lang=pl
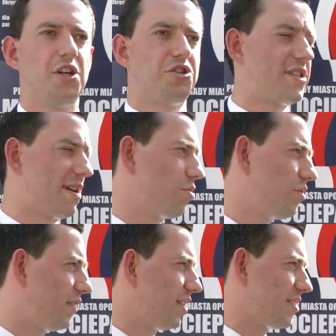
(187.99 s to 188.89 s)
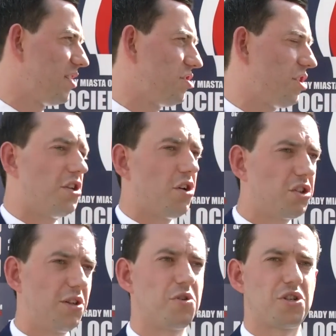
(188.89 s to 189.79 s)
Czy całkowite zniesienie, o
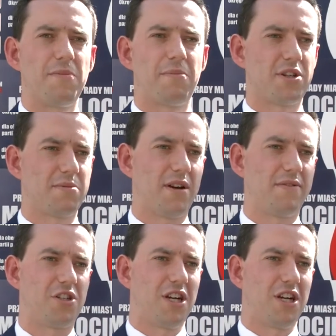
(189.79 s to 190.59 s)
tym możemy porozmawiać,